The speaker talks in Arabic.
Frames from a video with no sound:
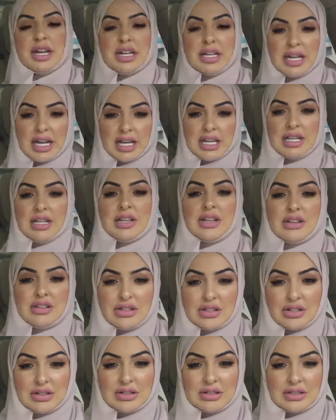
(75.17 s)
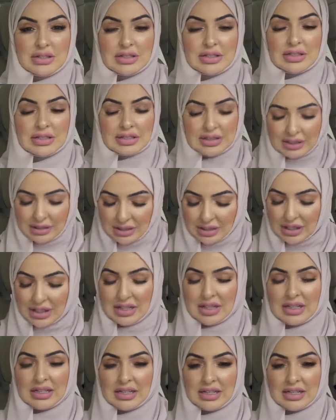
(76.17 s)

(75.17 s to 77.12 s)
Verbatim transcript: يهيئك صدقا